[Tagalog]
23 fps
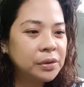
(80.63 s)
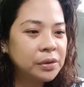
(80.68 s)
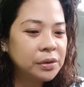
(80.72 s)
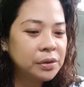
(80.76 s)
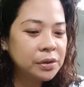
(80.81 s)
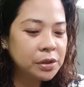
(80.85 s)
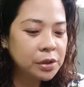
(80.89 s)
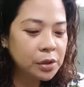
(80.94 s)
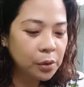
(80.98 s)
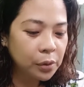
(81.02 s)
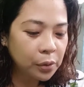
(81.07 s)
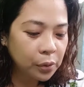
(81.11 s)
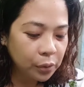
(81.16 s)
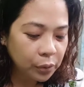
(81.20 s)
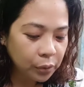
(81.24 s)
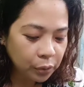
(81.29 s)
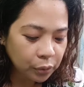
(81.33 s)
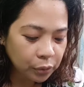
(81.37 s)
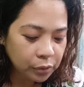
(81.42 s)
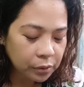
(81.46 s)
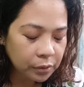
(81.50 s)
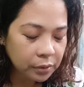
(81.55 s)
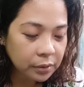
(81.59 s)
So,
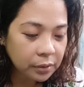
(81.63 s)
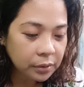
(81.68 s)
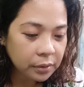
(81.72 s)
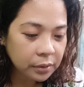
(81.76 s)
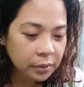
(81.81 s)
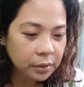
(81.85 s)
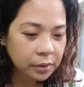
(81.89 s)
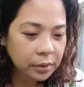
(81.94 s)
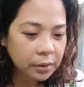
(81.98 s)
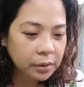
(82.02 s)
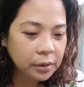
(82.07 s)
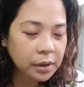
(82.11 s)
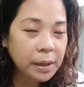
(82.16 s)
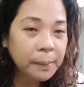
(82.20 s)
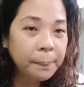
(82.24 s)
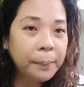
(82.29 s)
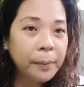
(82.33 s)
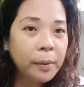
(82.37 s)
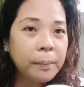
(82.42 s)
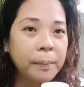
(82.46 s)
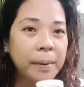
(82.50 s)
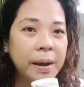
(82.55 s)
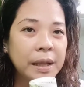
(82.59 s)
di
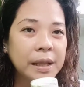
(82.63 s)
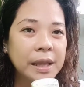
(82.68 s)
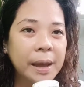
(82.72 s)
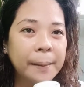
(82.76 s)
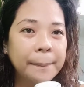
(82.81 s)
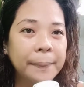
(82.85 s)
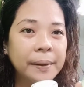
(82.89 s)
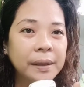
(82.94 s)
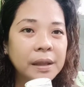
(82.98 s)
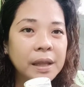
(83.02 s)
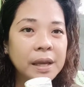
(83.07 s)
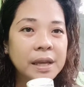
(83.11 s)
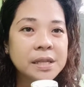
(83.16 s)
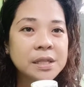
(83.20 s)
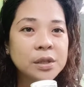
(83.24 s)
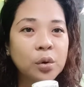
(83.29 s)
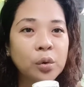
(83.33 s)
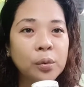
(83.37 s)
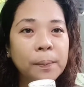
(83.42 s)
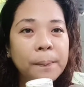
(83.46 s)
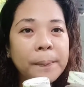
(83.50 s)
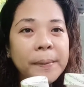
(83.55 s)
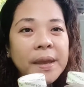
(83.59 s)
po ba dapat
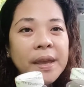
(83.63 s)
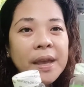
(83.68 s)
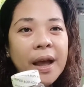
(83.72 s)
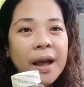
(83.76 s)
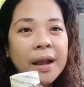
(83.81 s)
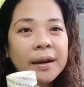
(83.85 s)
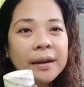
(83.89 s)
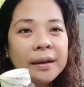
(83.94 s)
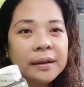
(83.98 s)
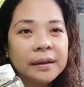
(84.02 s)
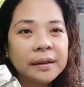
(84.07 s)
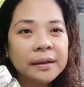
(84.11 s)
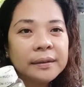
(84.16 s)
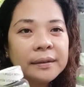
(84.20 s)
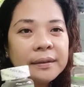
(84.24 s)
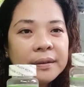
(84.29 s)
SOP yan?